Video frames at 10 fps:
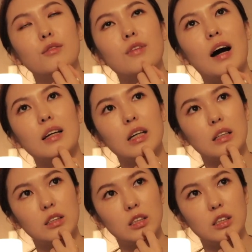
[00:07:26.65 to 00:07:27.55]
发
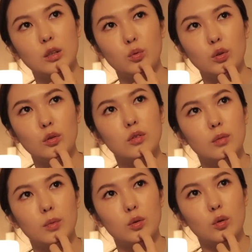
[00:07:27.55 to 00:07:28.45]
炎期，我用
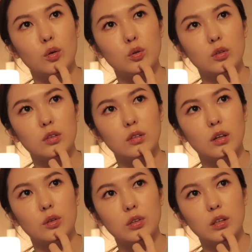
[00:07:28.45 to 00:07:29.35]
什么都会觉得
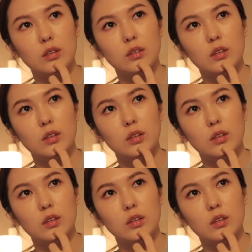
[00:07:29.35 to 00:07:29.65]
好像